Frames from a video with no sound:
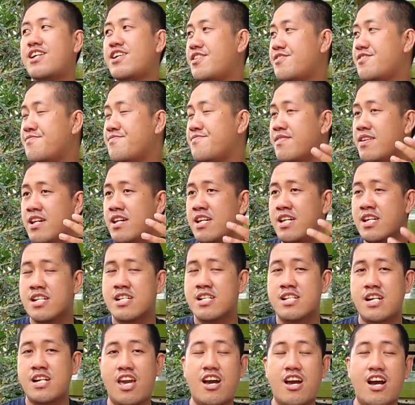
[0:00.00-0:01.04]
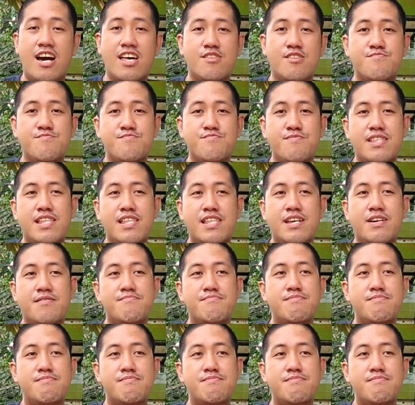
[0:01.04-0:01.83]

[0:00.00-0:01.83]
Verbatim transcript: pala bibisitahin natin